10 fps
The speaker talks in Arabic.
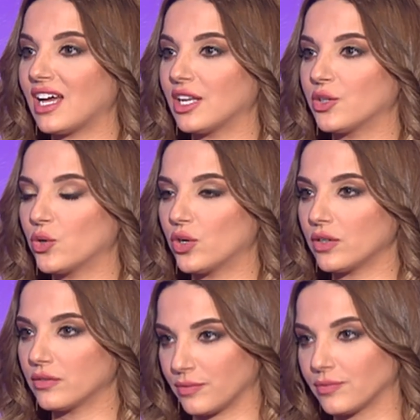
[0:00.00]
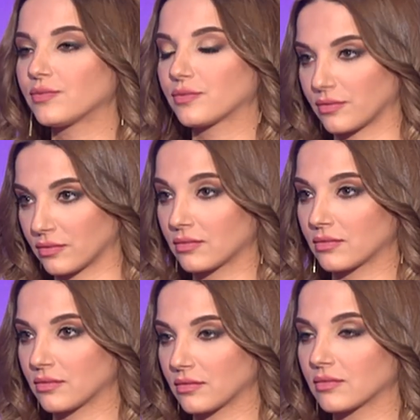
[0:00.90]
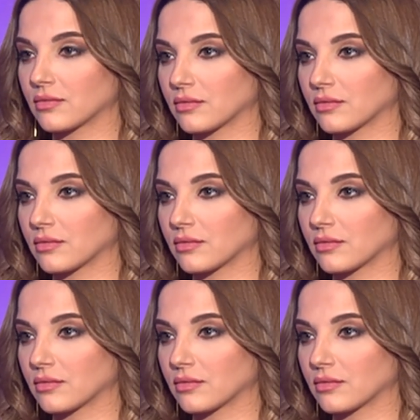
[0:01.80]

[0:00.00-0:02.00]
على النوع بحافظوا على السلاله